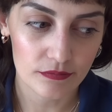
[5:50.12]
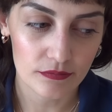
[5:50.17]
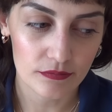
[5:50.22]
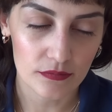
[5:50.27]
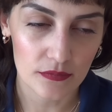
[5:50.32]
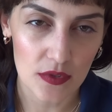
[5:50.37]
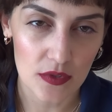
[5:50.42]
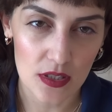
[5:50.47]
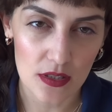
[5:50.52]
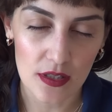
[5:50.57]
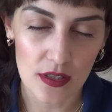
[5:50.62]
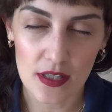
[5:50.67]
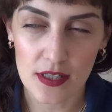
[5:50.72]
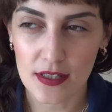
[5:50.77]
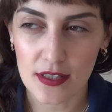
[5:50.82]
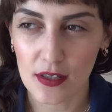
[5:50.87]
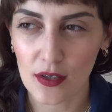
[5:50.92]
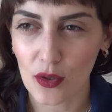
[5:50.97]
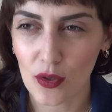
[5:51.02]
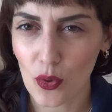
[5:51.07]
не
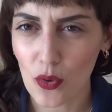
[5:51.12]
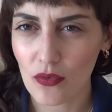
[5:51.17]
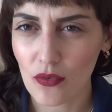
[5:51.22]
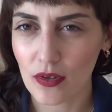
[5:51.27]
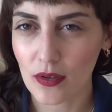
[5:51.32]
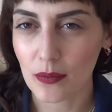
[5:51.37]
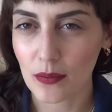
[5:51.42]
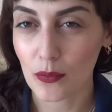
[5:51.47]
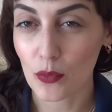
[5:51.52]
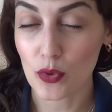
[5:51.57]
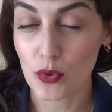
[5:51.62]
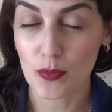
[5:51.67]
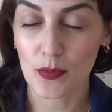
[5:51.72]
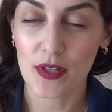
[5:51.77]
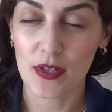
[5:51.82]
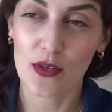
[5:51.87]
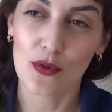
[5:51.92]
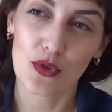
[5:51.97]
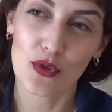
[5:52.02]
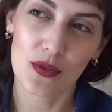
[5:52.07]
заголовок,
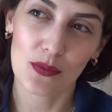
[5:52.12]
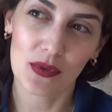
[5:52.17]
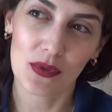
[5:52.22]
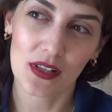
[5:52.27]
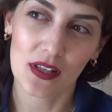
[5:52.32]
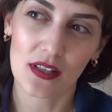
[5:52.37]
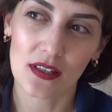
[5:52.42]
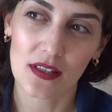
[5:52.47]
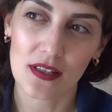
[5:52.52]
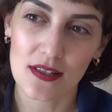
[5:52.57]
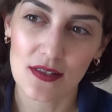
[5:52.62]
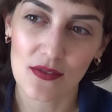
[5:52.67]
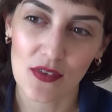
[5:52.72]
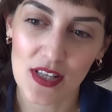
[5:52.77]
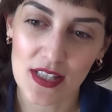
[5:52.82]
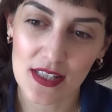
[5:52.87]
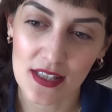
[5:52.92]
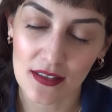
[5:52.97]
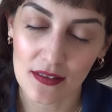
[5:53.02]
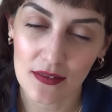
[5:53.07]
господи, я уже забыла, как
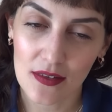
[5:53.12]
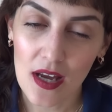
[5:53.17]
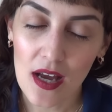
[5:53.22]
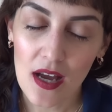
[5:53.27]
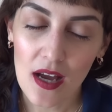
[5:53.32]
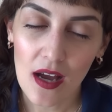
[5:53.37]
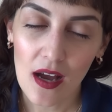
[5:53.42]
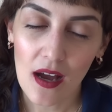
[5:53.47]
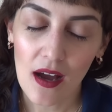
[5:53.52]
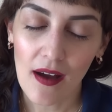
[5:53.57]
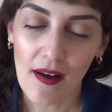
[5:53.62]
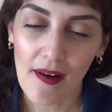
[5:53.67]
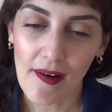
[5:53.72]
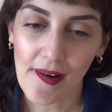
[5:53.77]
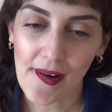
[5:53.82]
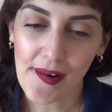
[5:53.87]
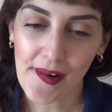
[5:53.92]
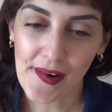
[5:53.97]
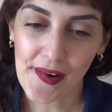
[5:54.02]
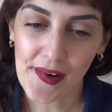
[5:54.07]
называется,
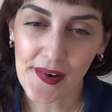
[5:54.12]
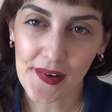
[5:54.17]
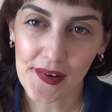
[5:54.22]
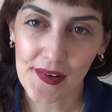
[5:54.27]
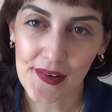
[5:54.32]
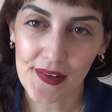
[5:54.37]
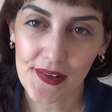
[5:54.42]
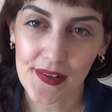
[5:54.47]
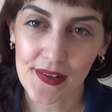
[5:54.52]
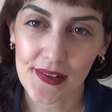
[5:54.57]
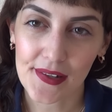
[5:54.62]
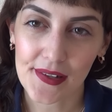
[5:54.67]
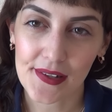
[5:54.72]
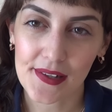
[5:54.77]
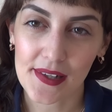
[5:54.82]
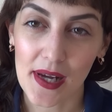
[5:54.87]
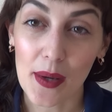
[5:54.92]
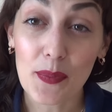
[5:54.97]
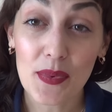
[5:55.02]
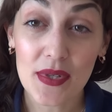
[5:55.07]
а,
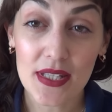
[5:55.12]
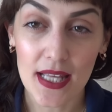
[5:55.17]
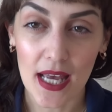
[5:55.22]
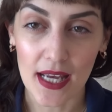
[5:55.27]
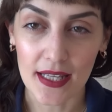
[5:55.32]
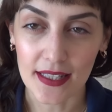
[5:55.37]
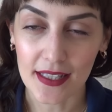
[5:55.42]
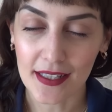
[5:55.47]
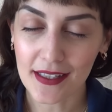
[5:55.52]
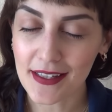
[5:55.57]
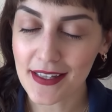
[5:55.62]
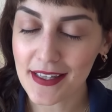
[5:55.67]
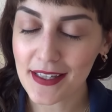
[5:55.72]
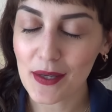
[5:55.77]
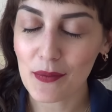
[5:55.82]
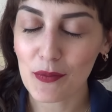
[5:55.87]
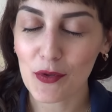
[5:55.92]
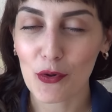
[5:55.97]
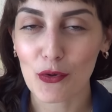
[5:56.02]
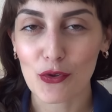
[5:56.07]
описание
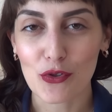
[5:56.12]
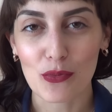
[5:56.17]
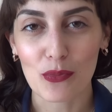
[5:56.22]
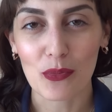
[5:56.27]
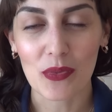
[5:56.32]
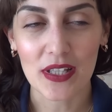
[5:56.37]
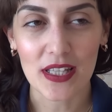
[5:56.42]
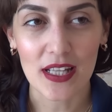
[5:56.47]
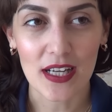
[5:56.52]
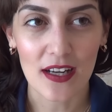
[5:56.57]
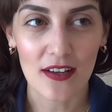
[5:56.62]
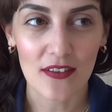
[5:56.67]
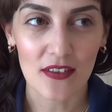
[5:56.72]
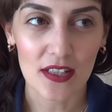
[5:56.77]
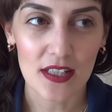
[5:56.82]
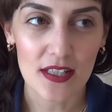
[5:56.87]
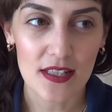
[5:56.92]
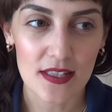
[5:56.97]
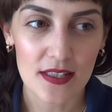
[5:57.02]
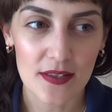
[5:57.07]
книги мне очень
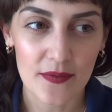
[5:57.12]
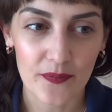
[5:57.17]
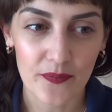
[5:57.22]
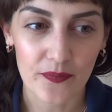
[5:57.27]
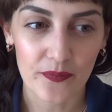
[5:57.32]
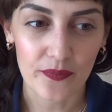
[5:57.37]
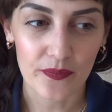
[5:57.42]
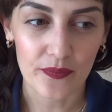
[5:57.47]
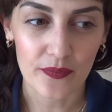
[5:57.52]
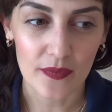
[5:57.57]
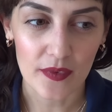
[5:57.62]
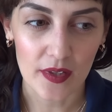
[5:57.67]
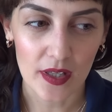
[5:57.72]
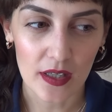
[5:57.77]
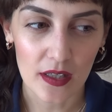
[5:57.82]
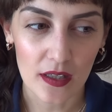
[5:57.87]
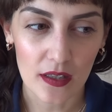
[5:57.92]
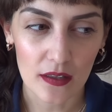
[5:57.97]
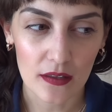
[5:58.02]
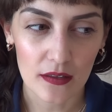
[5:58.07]
понравилось.
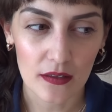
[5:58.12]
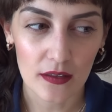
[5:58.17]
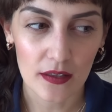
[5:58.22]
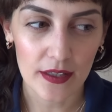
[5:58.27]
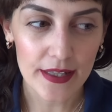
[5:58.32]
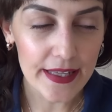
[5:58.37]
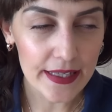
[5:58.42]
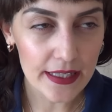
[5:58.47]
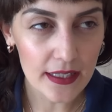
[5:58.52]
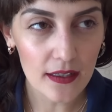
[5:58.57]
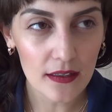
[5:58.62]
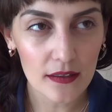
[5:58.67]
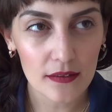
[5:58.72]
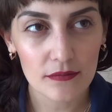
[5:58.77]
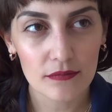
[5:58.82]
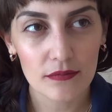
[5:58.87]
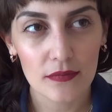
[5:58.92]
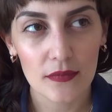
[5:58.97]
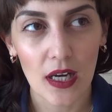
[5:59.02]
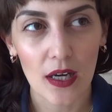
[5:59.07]
Книга
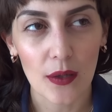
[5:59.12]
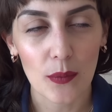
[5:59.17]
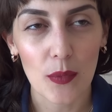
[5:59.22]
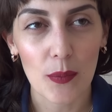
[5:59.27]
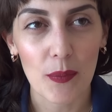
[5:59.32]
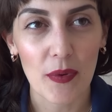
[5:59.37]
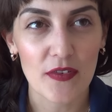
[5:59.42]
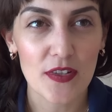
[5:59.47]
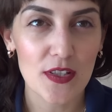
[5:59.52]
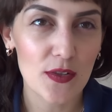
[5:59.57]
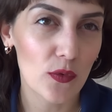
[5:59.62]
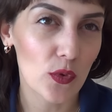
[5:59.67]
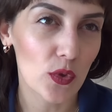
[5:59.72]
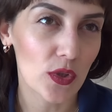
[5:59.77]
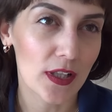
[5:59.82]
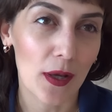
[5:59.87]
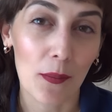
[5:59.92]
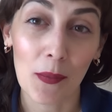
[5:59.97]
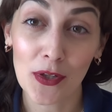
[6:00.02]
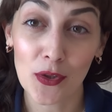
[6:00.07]
как бы повествует
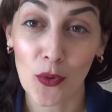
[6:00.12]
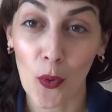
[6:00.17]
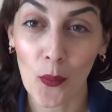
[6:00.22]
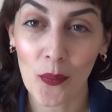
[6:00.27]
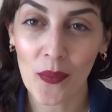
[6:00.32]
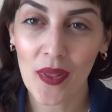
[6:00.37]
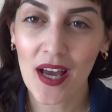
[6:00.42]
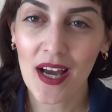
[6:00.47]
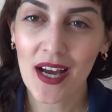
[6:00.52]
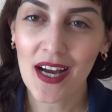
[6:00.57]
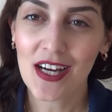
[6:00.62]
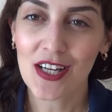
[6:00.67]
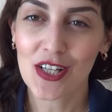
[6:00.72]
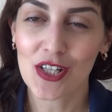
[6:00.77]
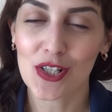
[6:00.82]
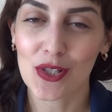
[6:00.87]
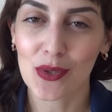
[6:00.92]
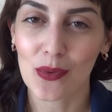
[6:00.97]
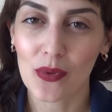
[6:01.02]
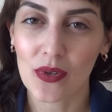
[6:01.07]
нам о том,
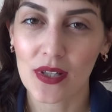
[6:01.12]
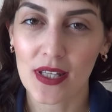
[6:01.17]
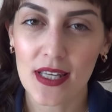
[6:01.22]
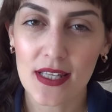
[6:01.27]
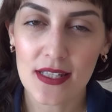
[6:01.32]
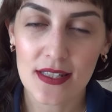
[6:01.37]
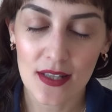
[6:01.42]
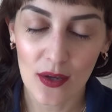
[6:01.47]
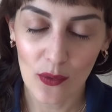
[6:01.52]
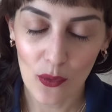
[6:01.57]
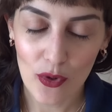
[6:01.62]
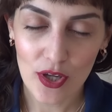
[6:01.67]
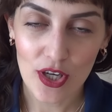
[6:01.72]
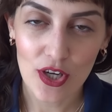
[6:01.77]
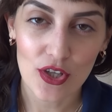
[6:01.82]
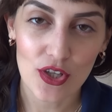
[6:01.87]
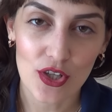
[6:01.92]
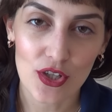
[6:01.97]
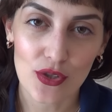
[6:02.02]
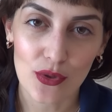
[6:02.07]
что есть такой
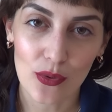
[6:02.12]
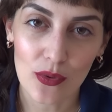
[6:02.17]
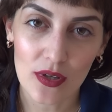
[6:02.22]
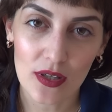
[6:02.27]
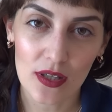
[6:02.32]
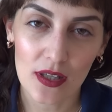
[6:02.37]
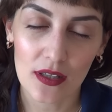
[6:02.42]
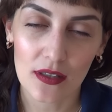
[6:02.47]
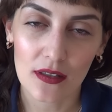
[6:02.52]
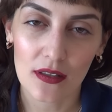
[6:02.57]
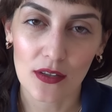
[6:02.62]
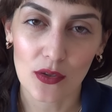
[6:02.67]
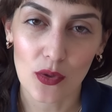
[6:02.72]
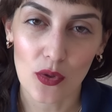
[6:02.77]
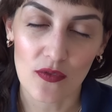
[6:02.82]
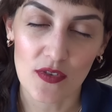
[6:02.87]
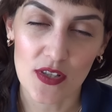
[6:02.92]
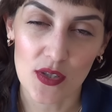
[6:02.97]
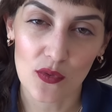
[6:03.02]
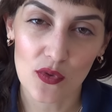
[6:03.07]
режиссер,
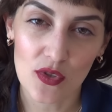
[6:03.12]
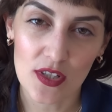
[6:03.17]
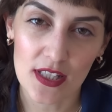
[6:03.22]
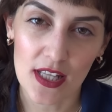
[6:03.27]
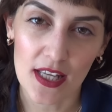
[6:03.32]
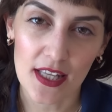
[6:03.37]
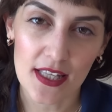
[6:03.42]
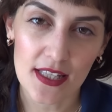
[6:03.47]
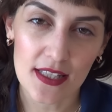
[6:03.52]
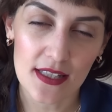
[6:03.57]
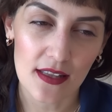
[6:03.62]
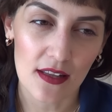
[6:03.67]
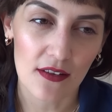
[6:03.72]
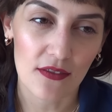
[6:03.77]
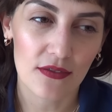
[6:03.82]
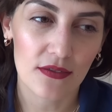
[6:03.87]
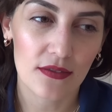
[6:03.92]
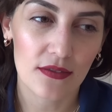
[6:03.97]
которого зовут Станислав